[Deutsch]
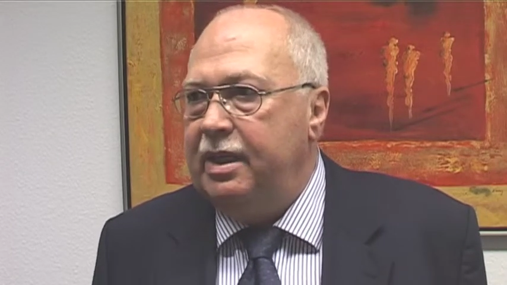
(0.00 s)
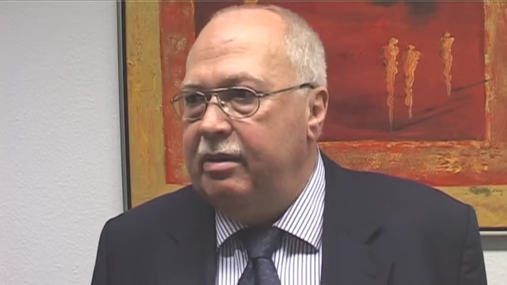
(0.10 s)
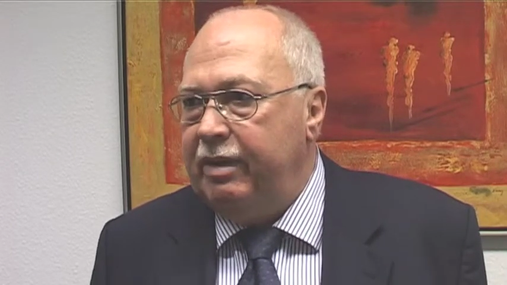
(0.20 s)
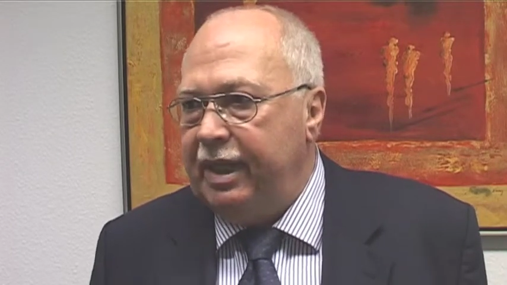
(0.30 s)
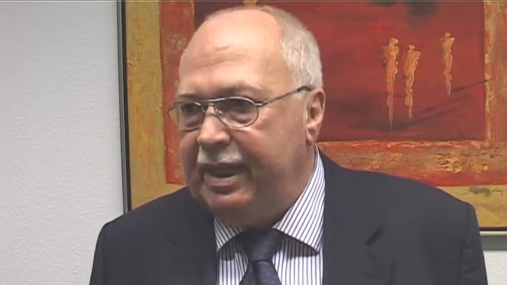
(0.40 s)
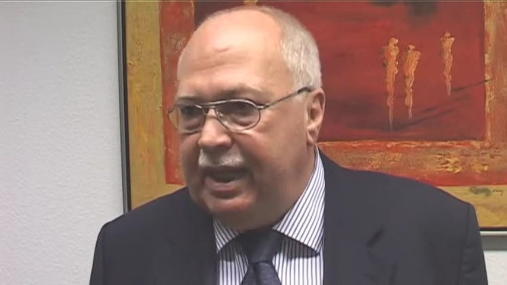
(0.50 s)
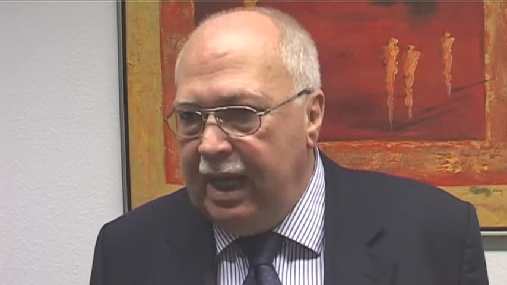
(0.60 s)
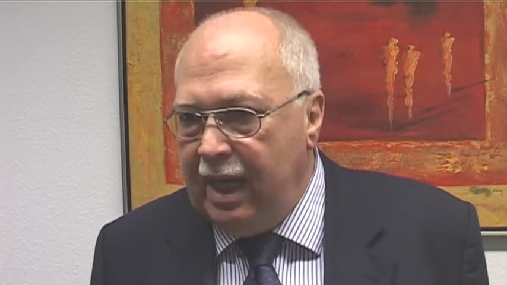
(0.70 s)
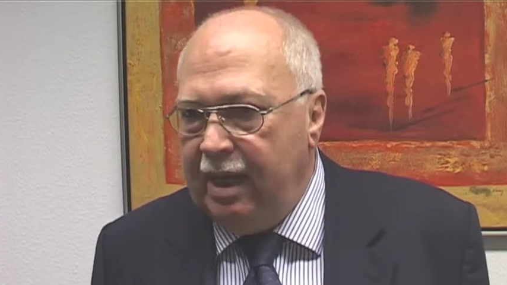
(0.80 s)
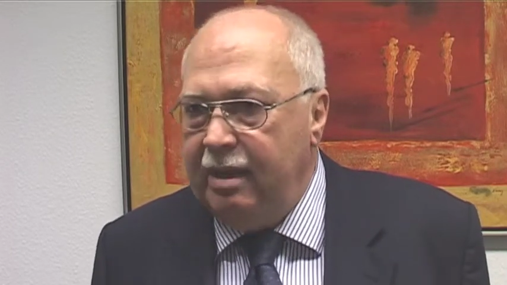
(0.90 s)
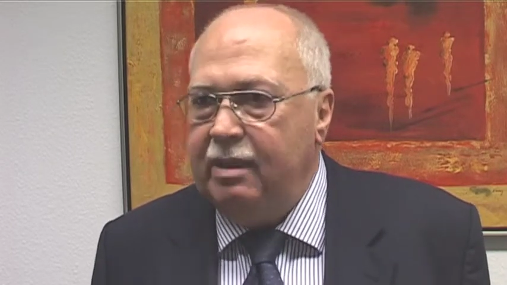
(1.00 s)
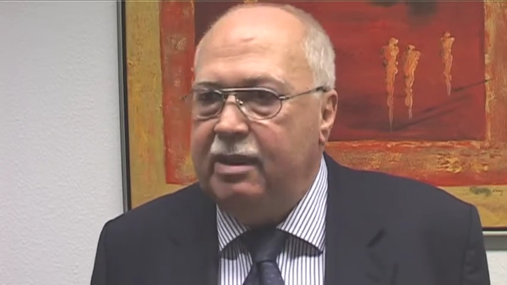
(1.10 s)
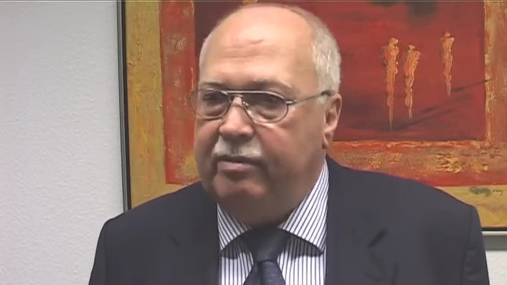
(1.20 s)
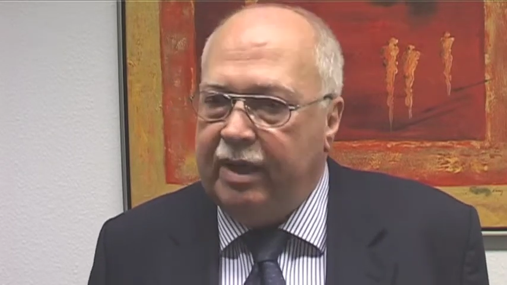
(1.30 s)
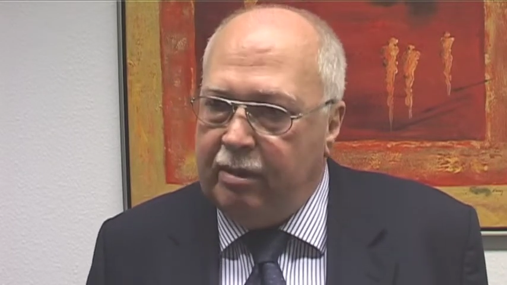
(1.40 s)
Sie werden gehandelt,
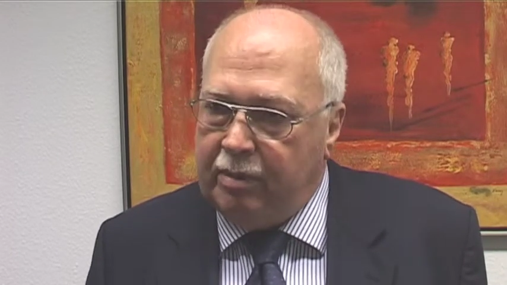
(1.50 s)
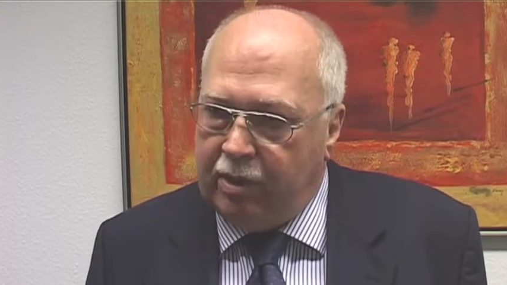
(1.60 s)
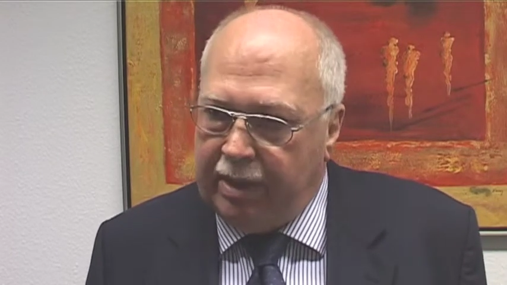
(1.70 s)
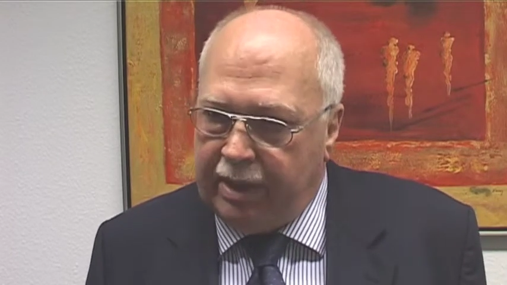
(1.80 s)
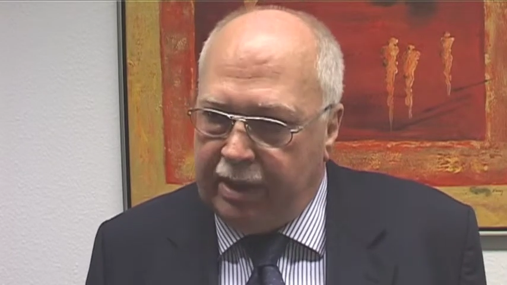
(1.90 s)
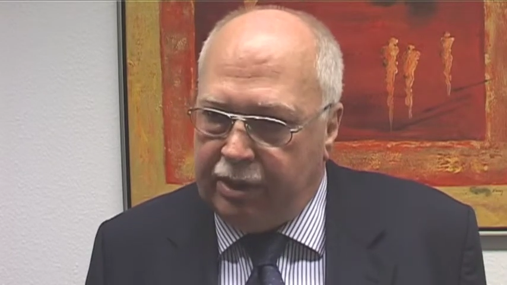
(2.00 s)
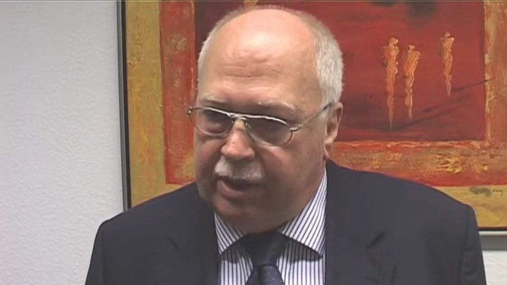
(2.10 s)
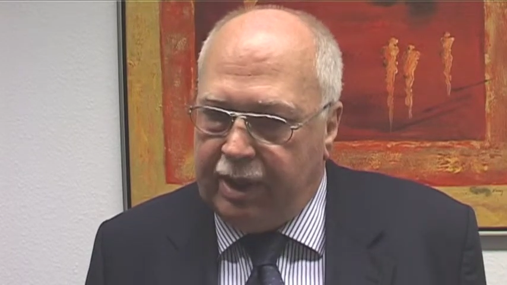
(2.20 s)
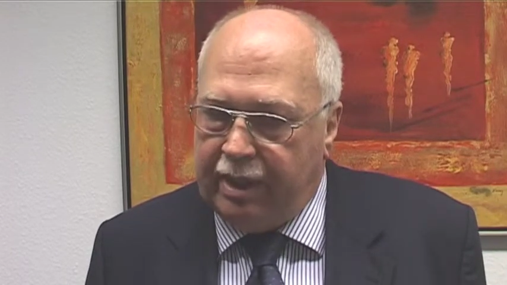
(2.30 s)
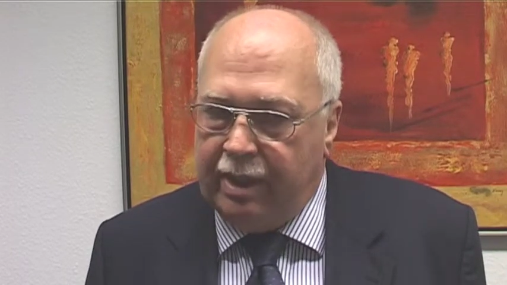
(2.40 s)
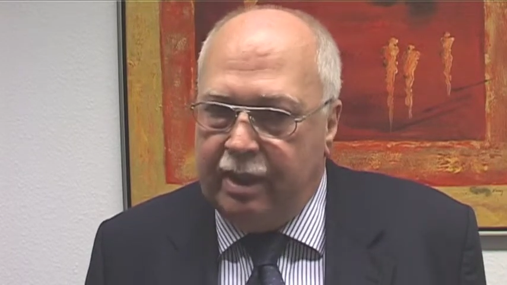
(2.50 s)
sie werden aber auch hergestellt.